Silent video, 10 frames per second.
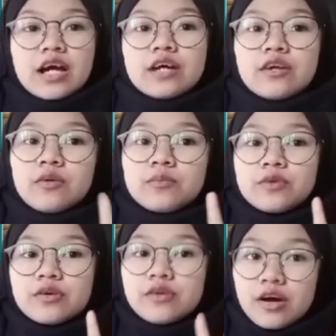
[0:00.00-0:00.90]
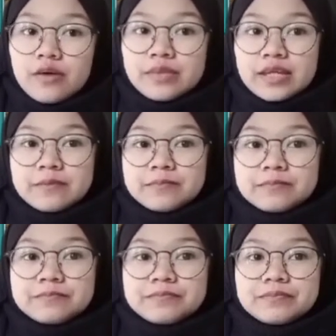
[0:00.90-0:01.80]
Rok murrobi
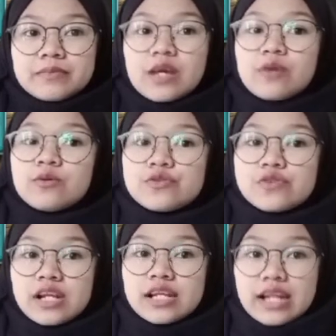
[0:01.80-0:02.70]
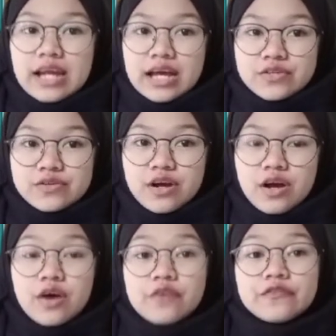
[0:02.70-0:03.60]
Usallil
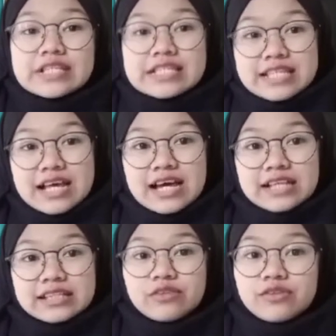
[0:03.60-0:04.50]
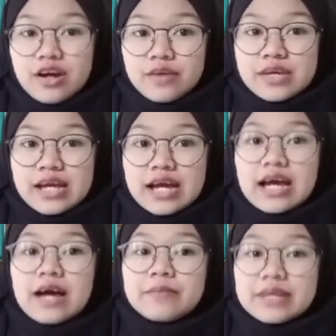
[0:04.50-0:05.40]
asra Fisa Antir
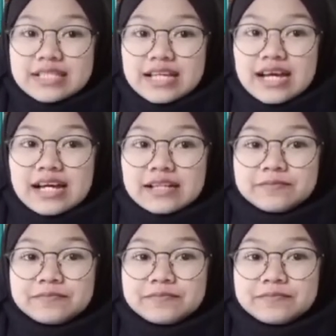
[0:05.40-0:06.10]
rabi'ah masaan